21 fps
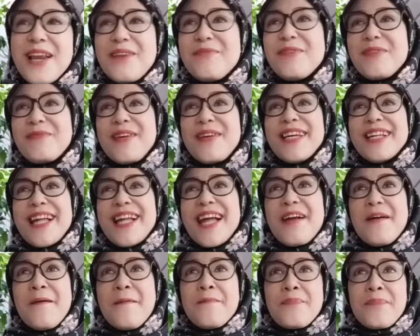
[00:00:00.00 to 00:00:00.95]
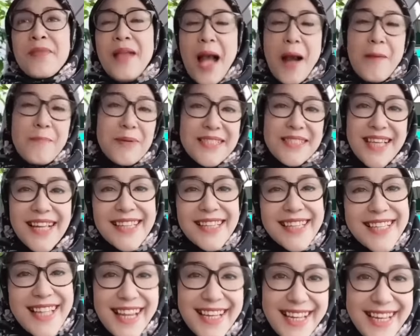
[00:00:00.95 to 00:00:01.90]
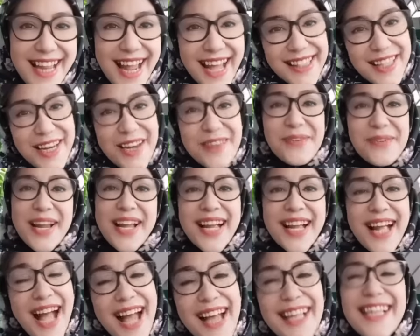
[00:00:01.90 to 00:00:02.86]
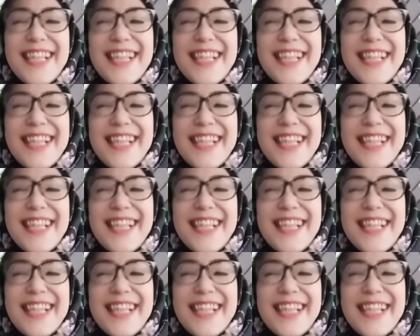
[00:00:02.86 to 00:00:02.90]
malah berpikirnya apa sih yang terjadi di antara mereka